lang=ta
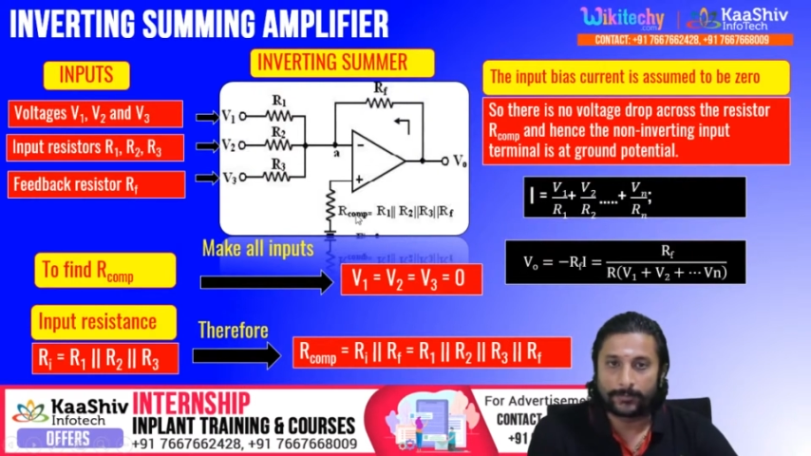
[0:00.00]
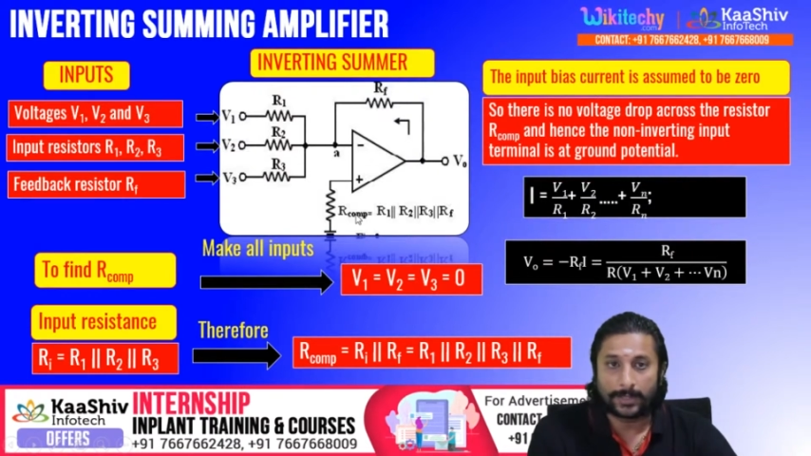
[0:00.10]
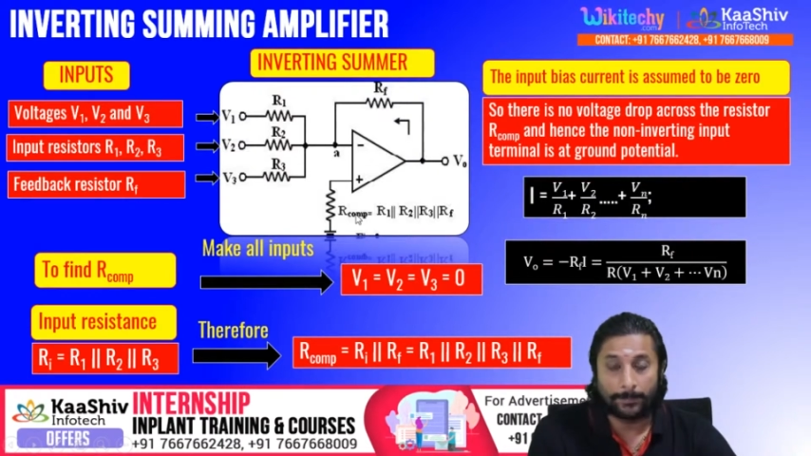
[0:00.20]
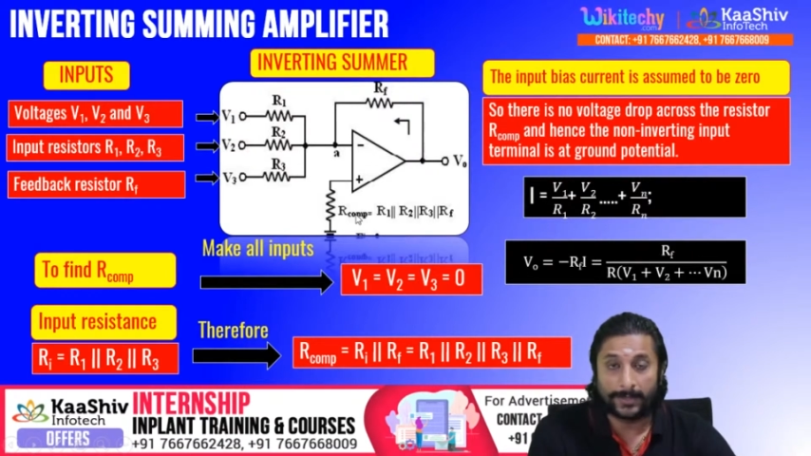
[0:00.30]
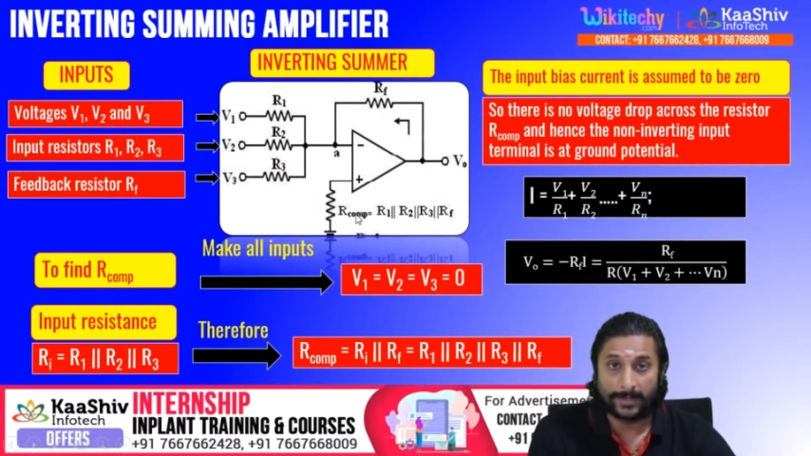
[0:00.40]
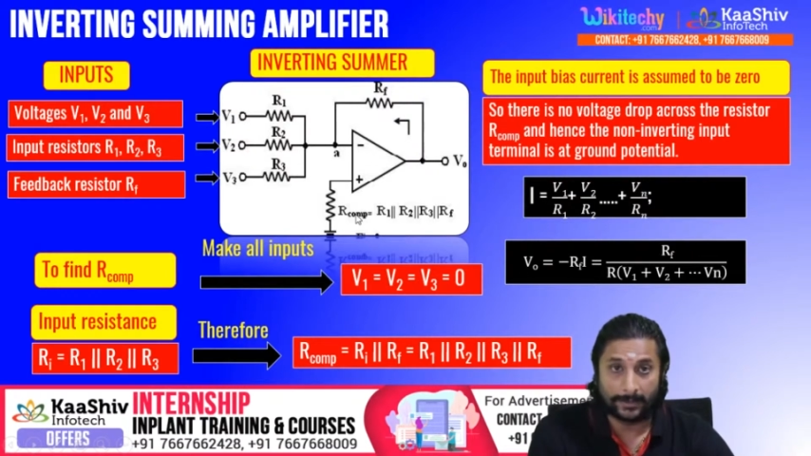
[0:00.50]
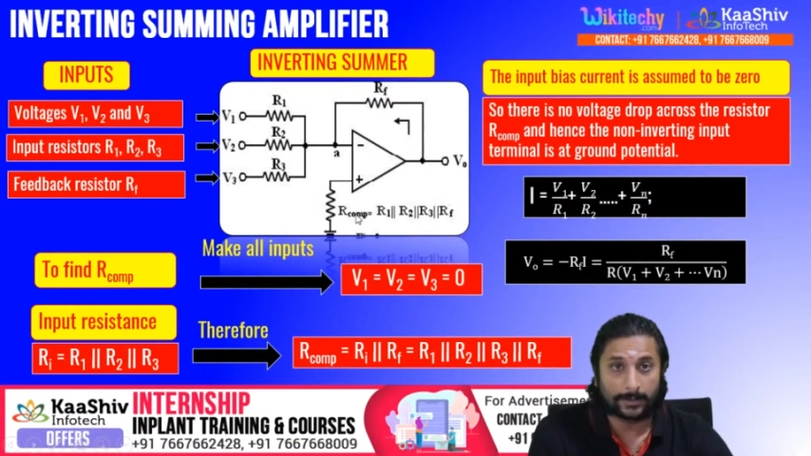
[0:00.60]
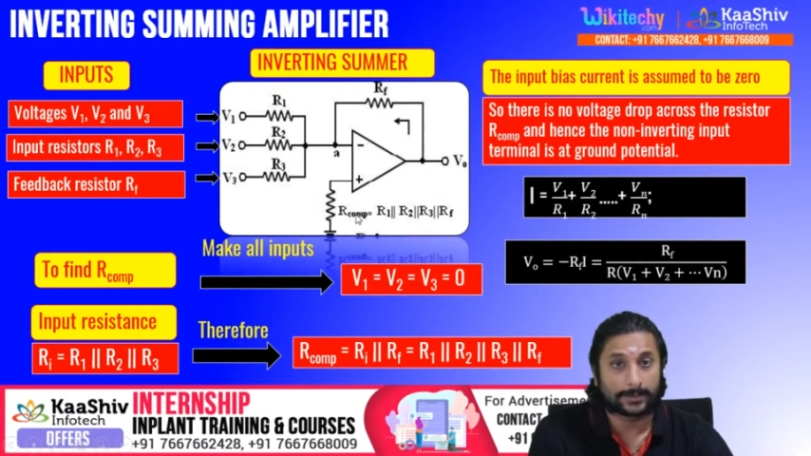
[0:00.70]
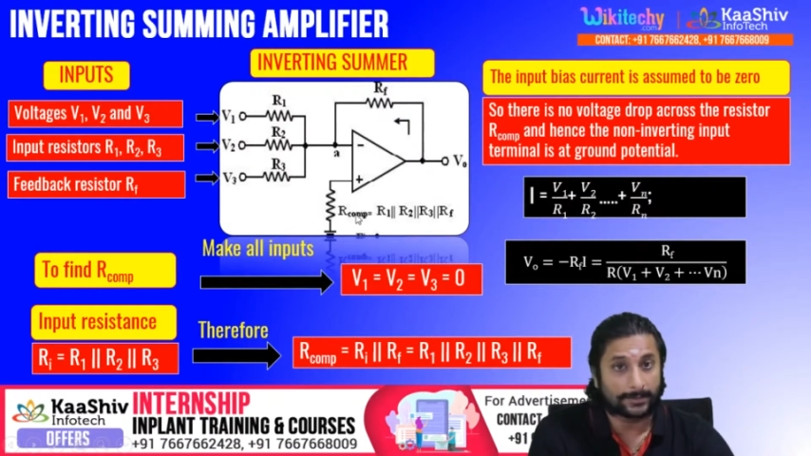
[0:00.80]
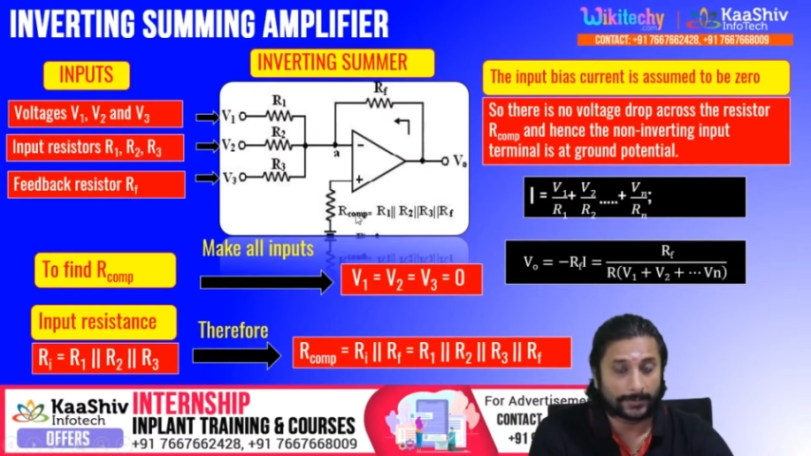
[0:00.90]
கம்பேரேட்டர்
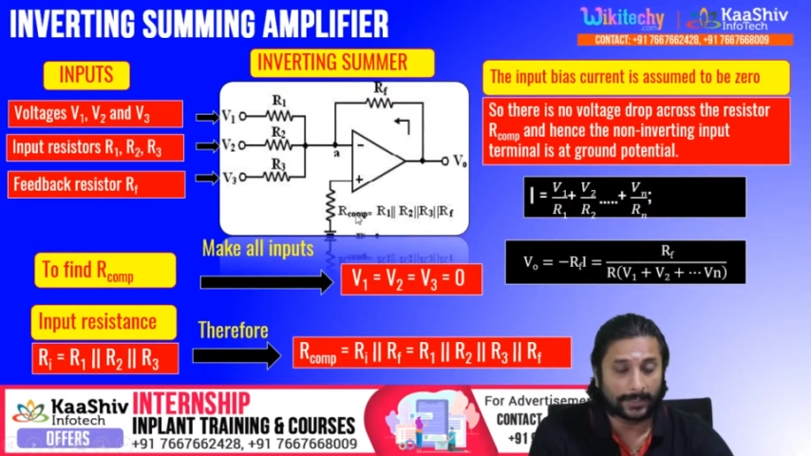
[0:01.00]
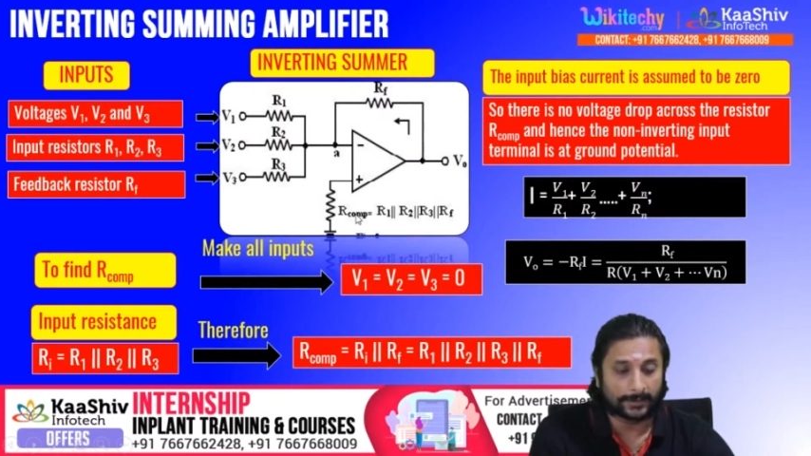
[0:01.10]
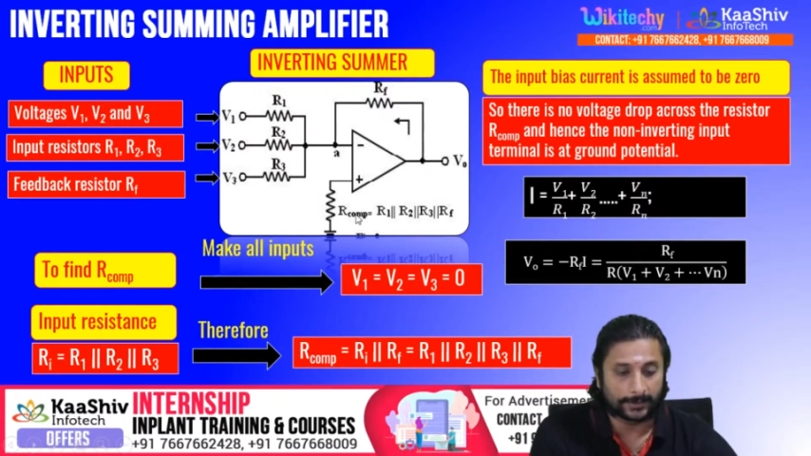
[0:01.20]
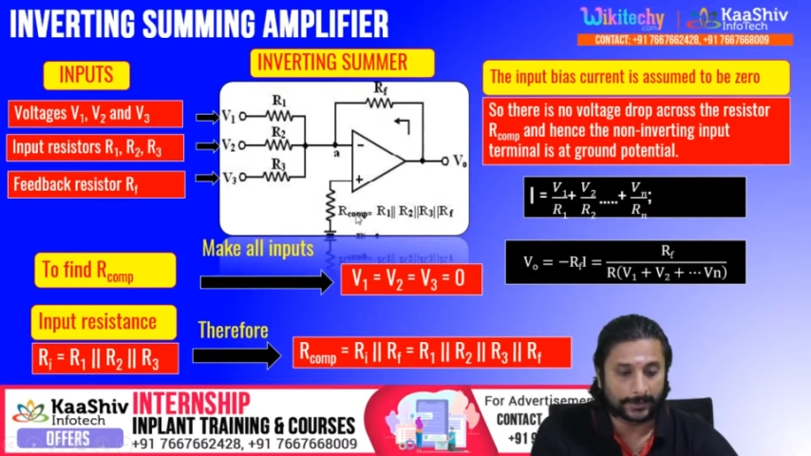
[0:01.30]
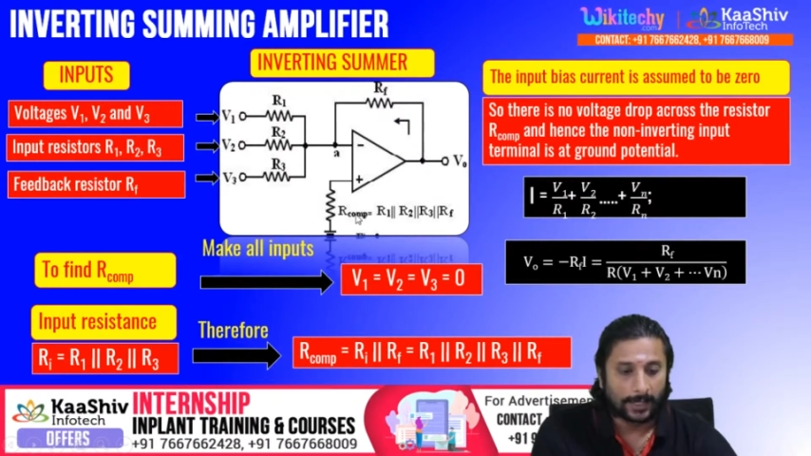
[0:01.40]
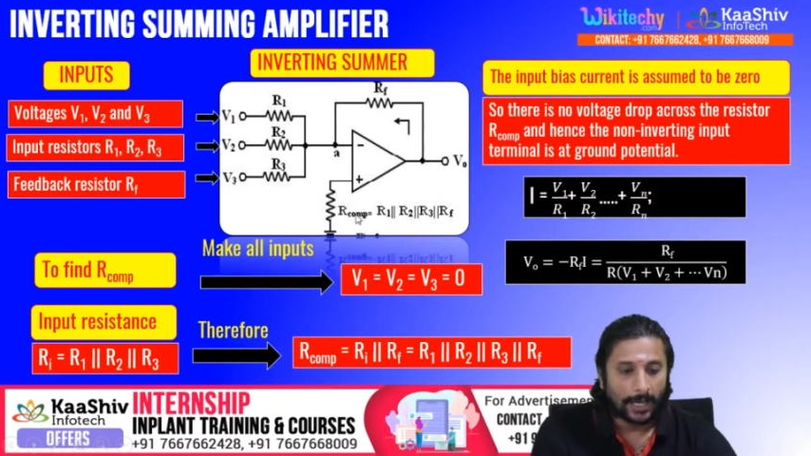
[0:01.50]
ஆர் சம்திங் லைக் தட்ஸ்